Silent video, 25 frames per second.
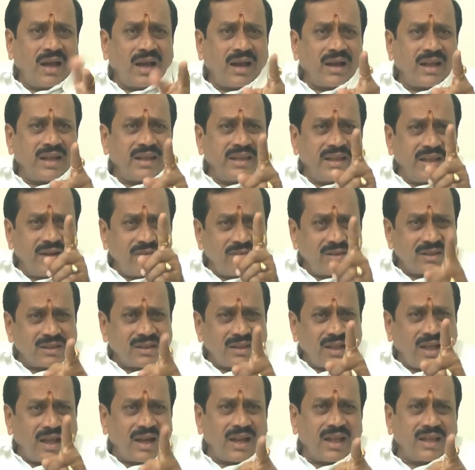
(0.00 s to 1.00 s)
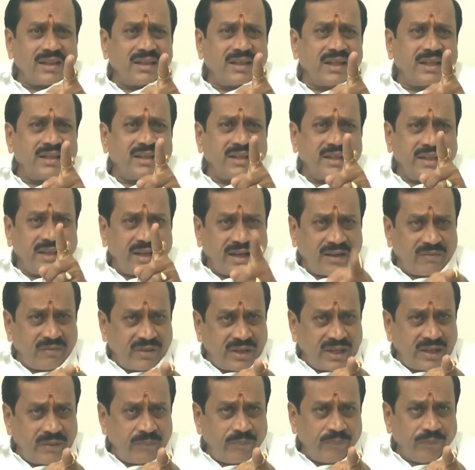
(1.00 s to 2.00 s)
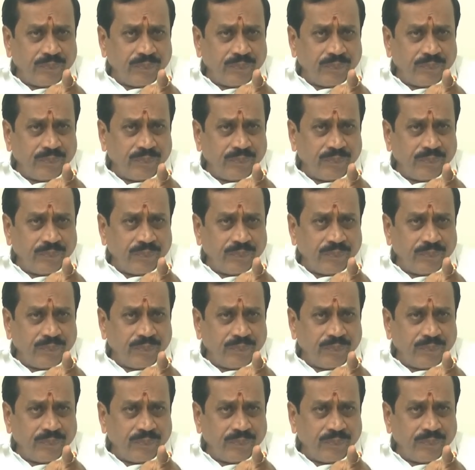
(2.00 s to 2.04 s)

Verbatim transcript: ஆனால் இருபத்தி நாலாந்தேதி இரவே